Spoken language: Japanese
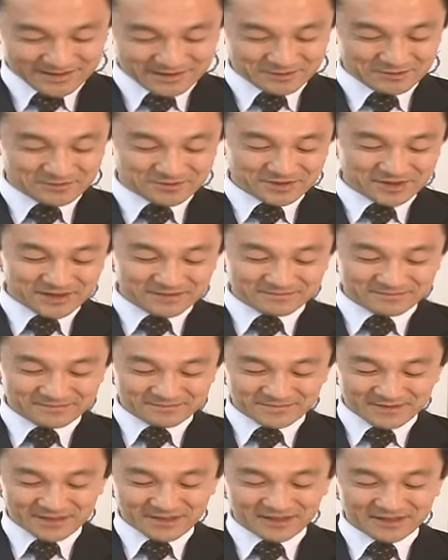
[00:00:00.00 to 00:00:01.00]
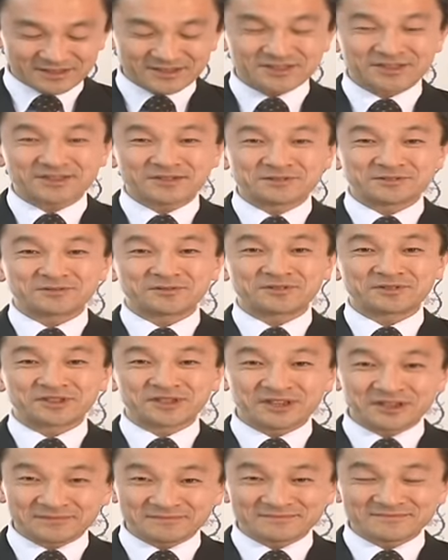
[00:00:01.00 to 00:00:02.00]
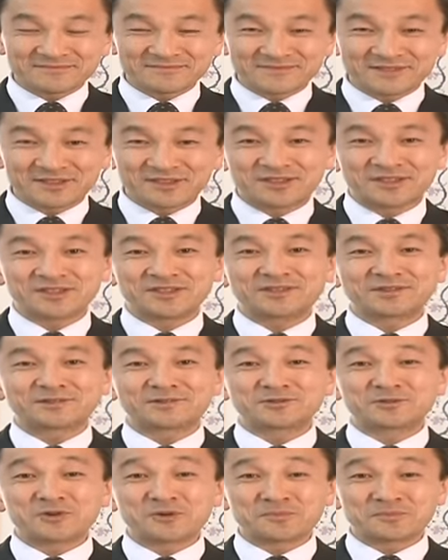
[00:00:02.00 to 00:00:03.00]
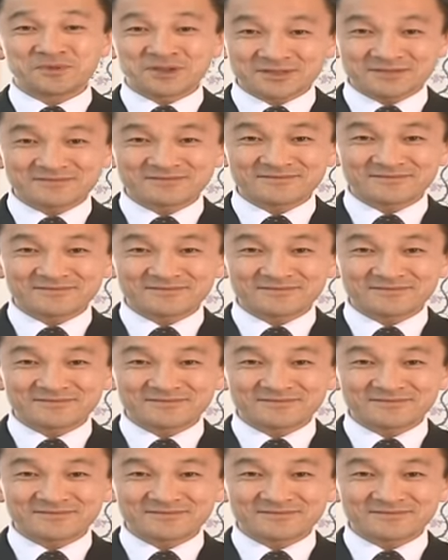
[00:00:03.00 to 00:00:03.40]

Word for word: 当然イチジクの木イチジクの実